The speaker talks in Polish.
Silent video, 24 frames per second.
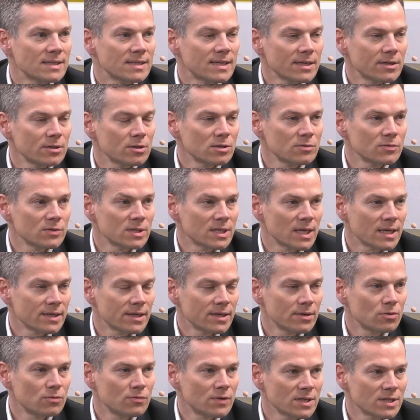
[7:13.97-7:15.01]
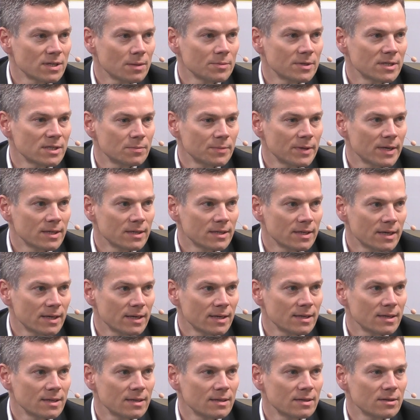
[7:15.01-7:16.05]
Za takie rozwiązanie uważam
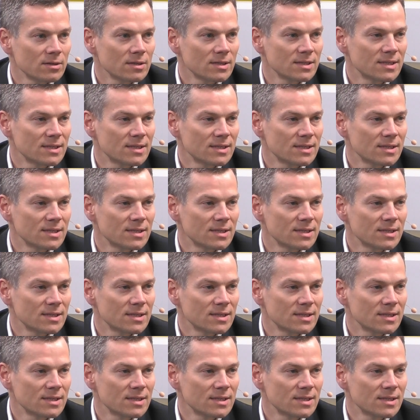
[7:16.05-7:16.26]
niezmiennie i,